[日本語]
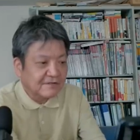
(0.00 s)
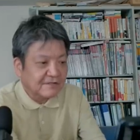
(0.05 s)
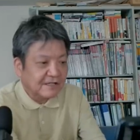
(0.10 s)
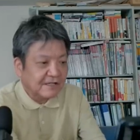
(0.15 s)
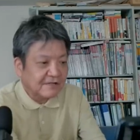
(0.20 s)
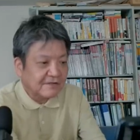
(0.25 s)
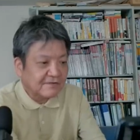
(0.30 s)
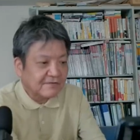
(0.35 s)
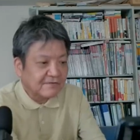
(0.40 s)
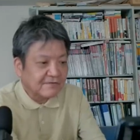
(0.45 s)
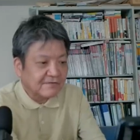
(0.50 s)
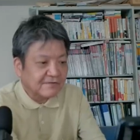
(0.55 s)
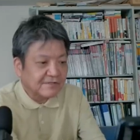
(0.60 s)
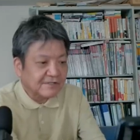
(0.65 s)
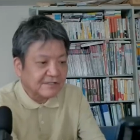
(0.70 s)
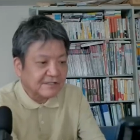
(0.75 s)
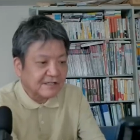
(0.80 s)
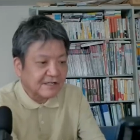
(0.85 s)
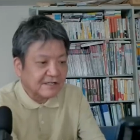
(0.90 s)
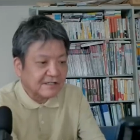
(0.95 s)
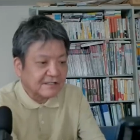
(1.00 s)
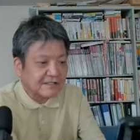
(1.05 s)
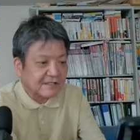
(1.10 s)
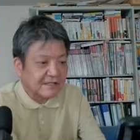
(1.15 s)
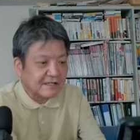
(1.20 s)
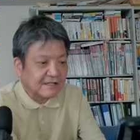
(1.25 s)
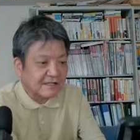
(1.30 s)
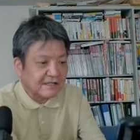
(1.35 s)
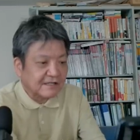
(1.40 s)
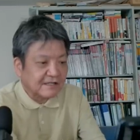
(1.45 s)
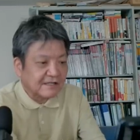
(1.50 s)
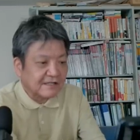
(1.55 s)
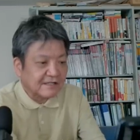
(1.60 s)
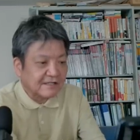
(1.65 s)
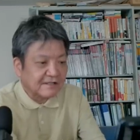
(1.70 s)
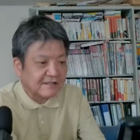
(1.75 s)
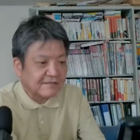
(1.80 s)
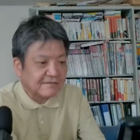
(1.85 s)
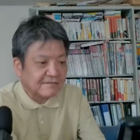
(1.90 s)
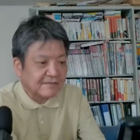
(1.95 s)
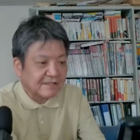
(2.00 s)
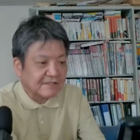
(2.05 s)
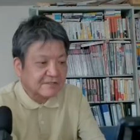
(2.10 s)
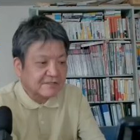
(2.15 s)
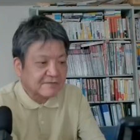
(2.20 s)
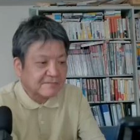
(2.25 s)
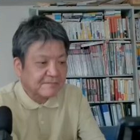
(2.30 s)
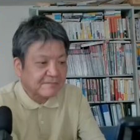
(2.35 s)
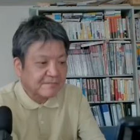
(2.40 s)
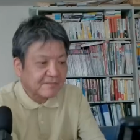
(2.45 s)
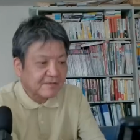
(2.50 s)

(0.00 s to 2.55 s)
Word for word: 結構時間がかかります。